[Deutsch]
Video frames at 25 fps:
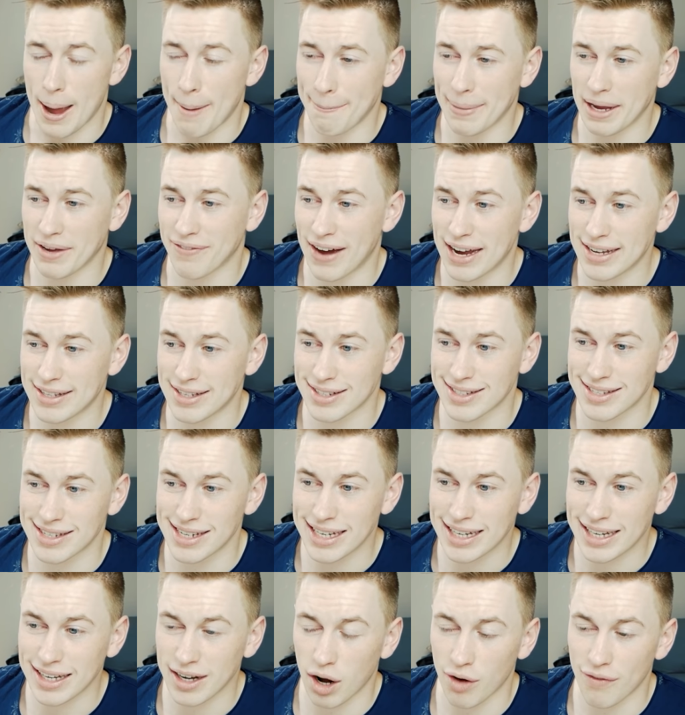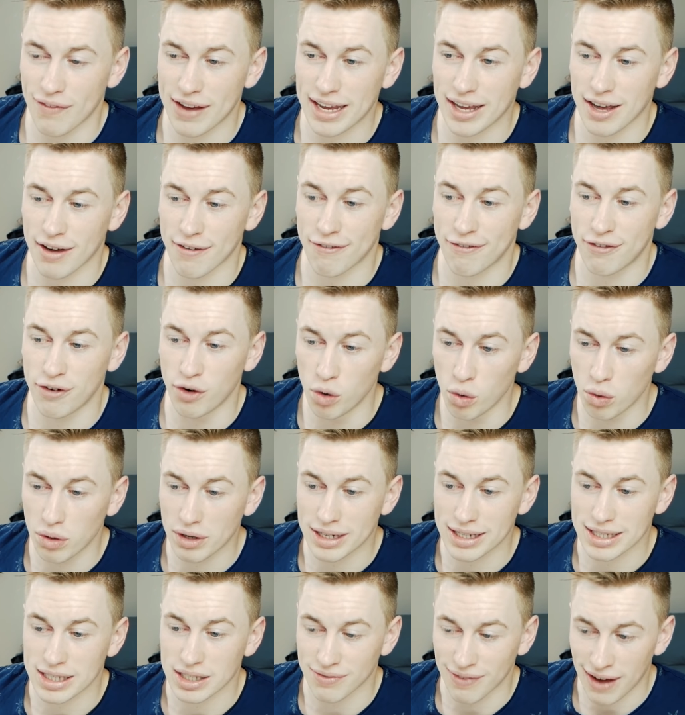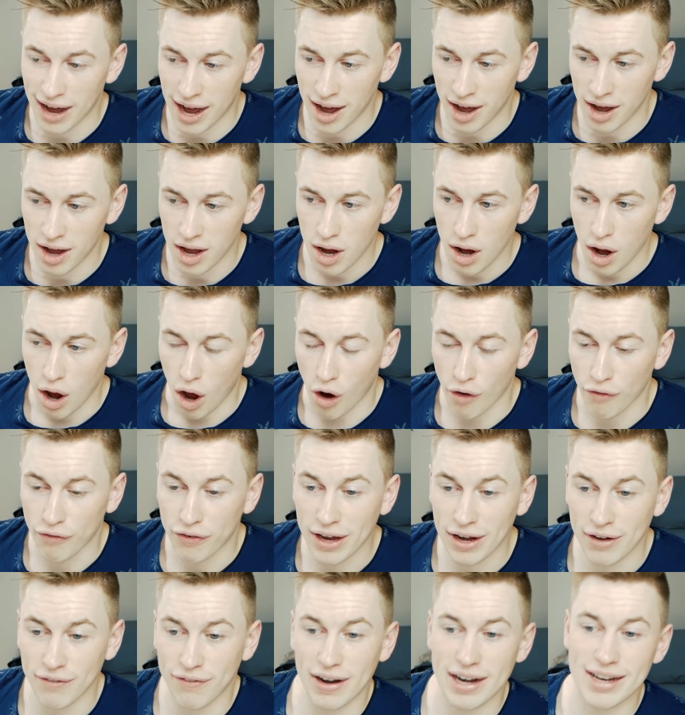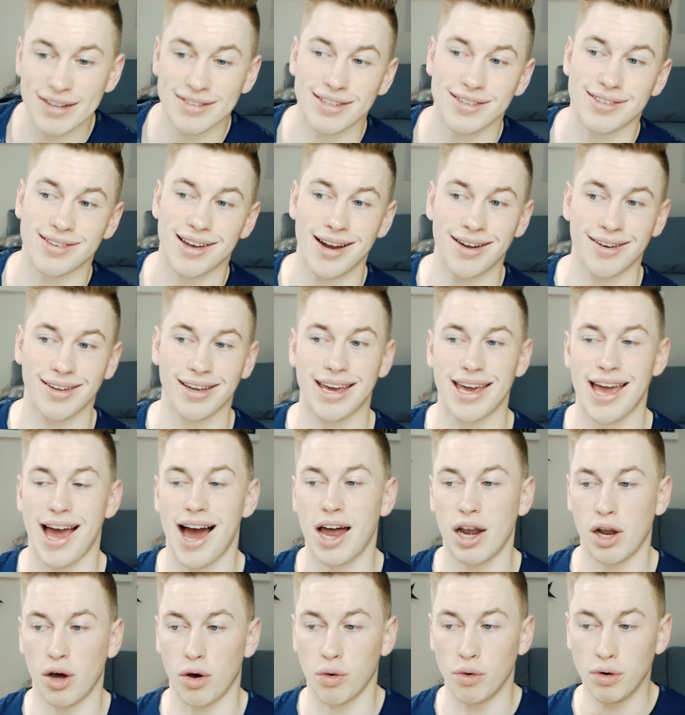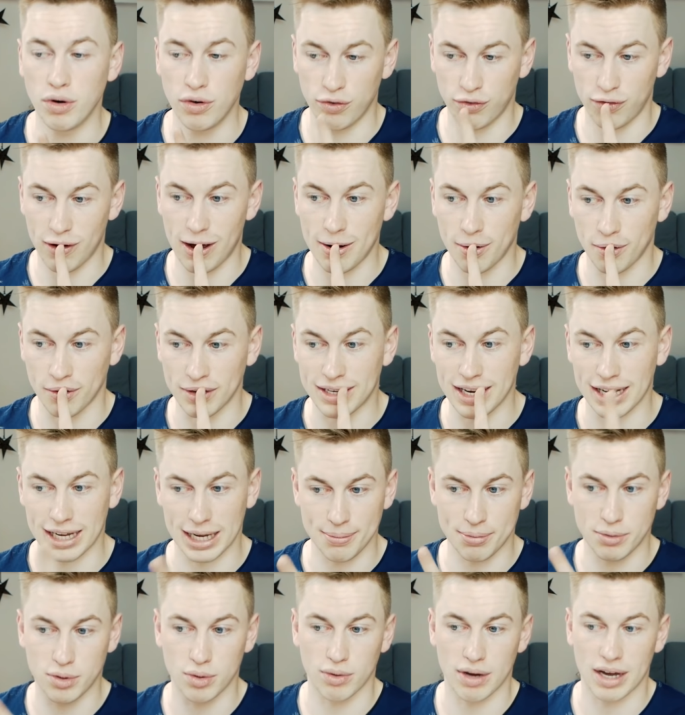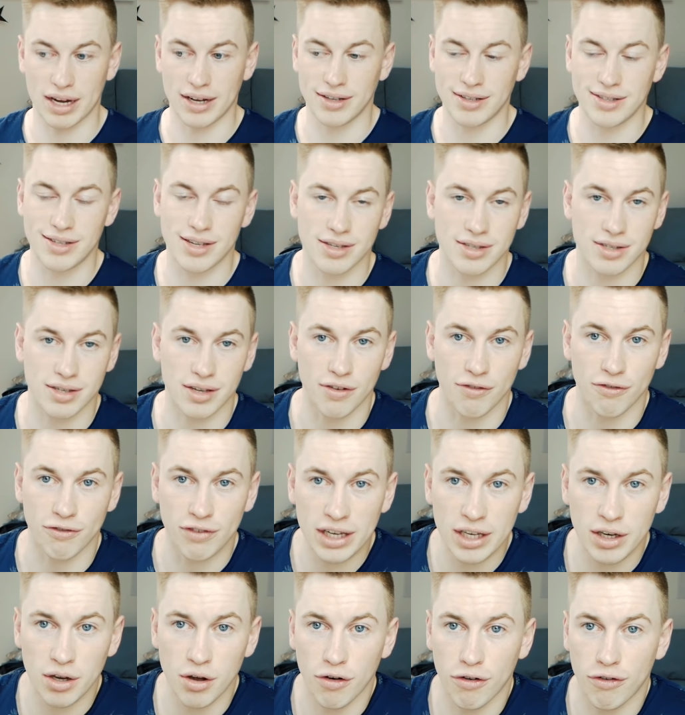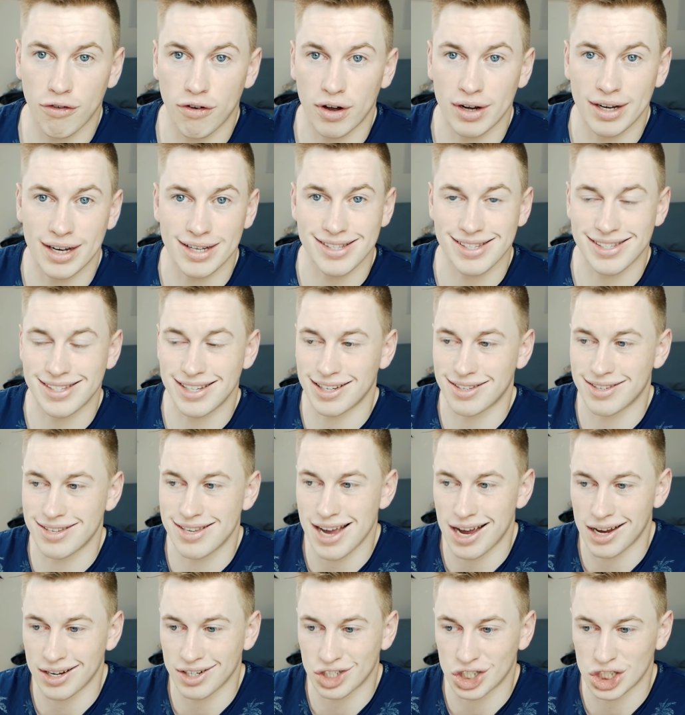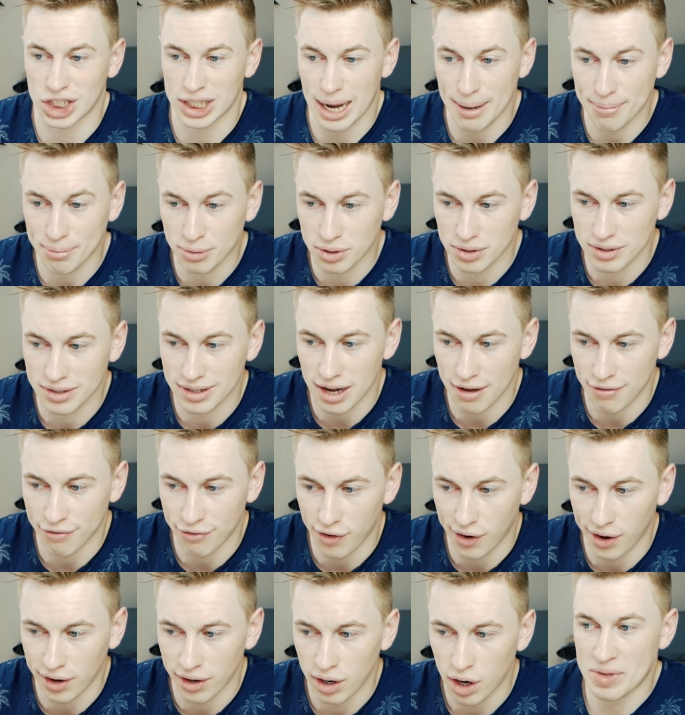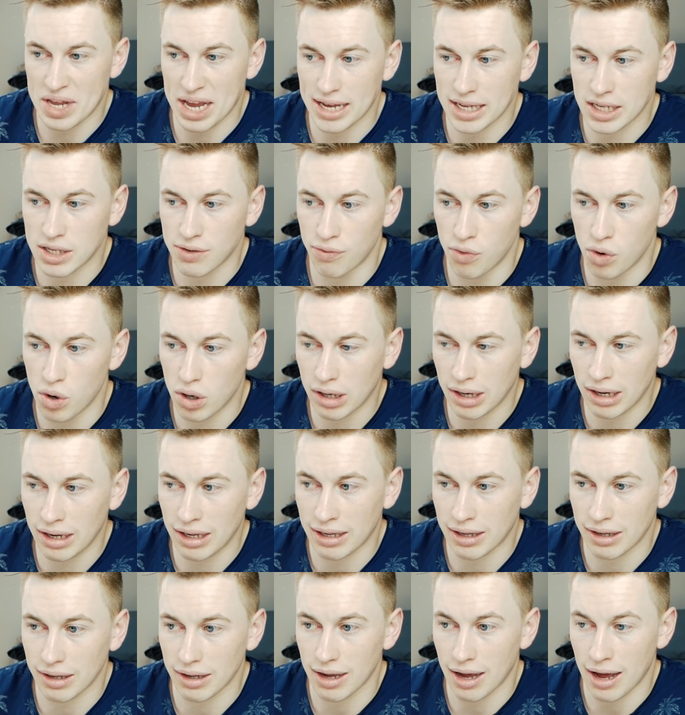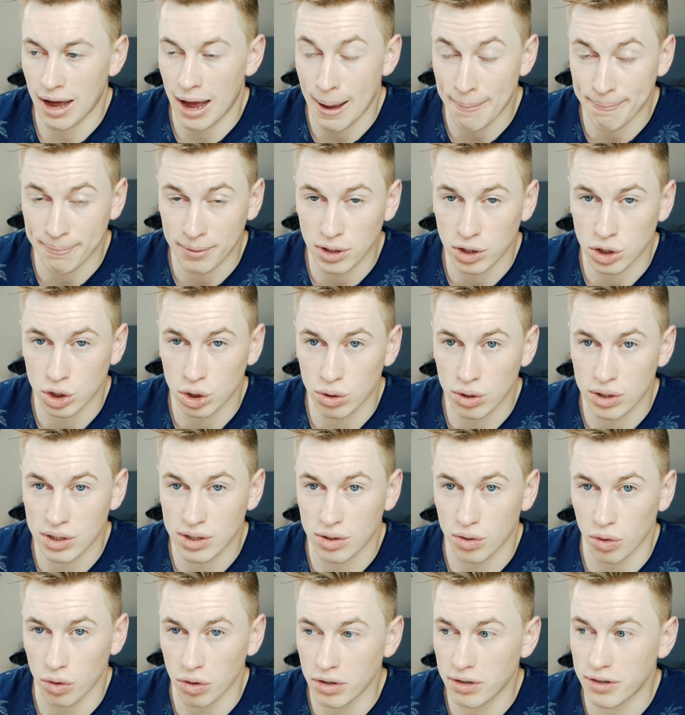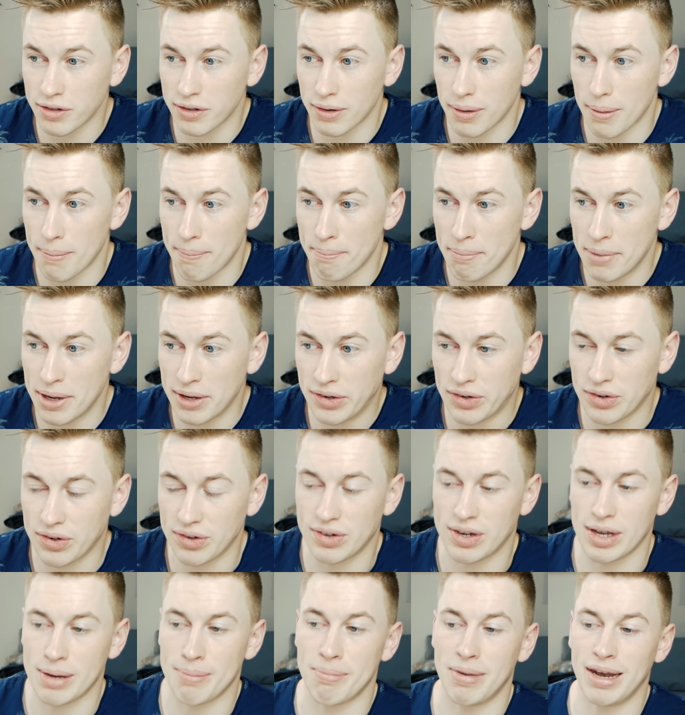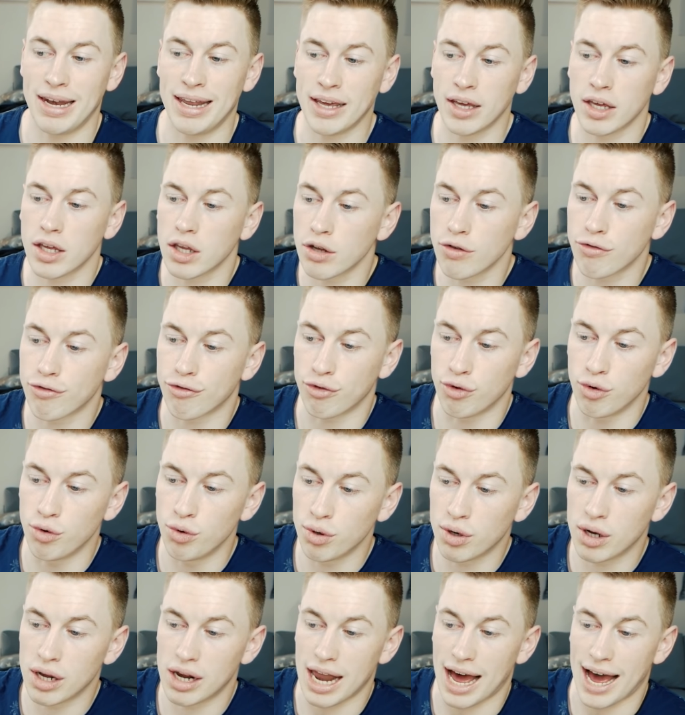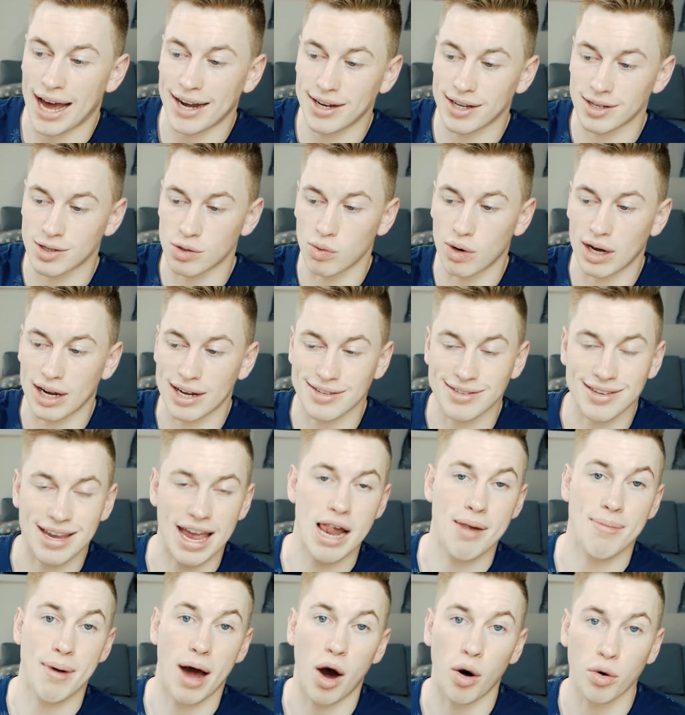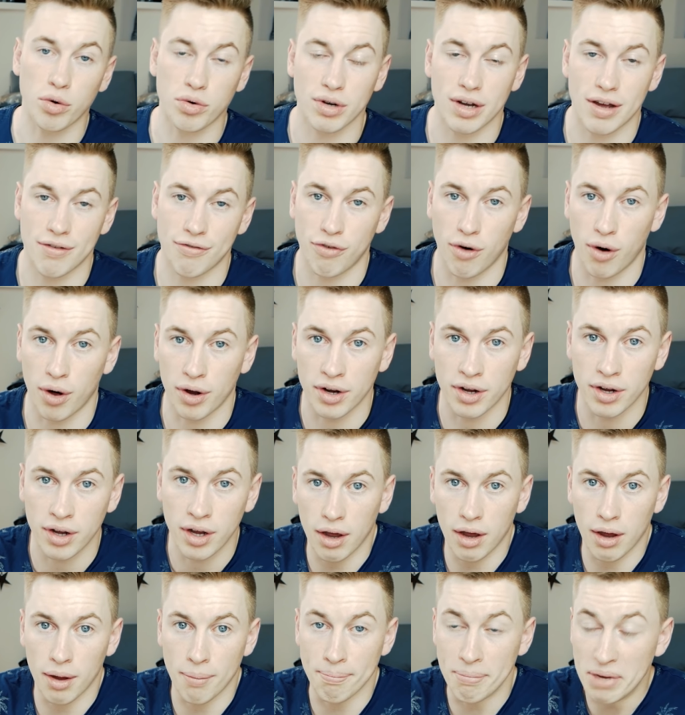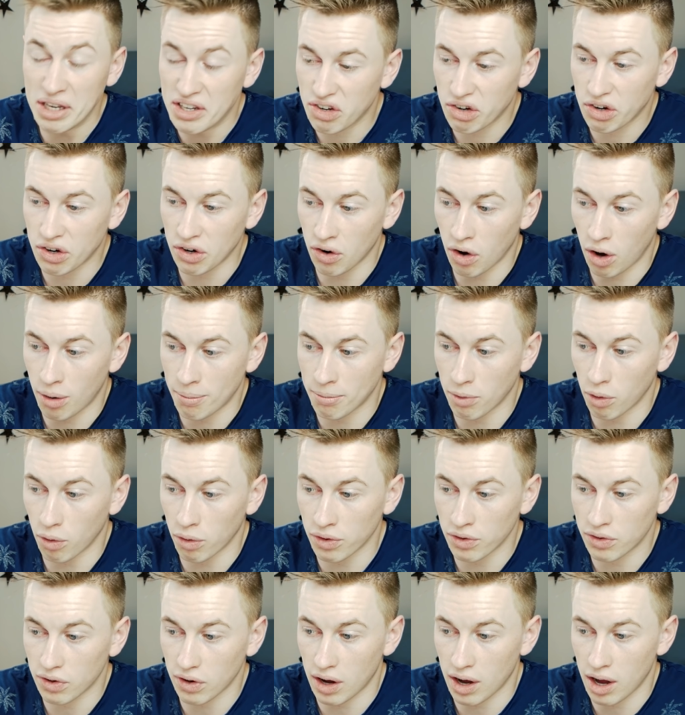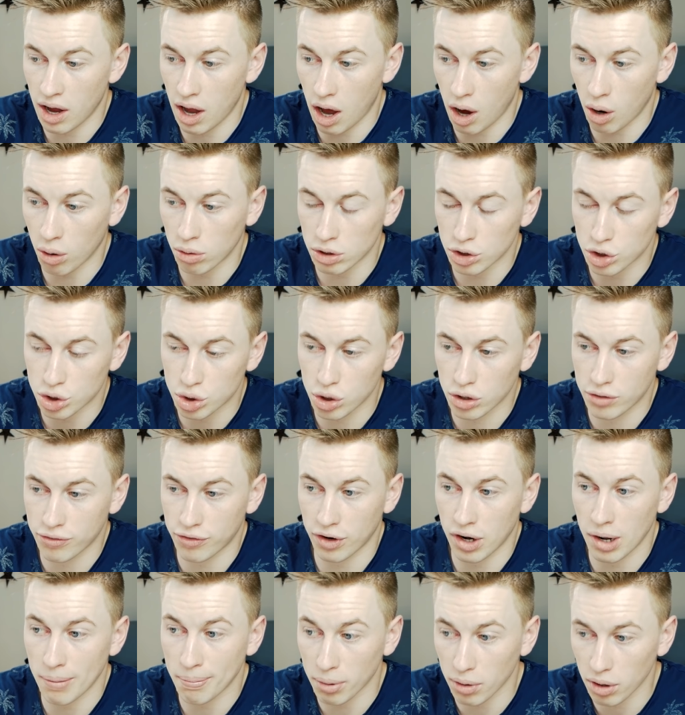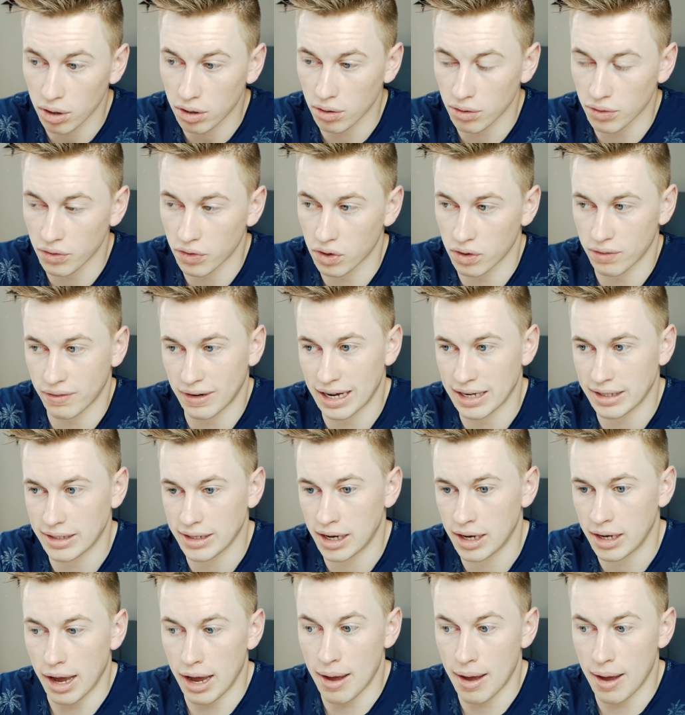Ähm, ich weiß jetzt nicht genau, welcher Flug das war. Auf jeden Fall ist es ein realer Unfall und da gibt es sogar dieses Video von. Das ist jetzt hier ein Schnappschuss davon. Der ist wirklich abgestürzt und mit dem linken Flügel hat er sogar das gelbe Auto da vorne äh, mitgenommen und äh, auch ein Stück von der Brücke und so weiter.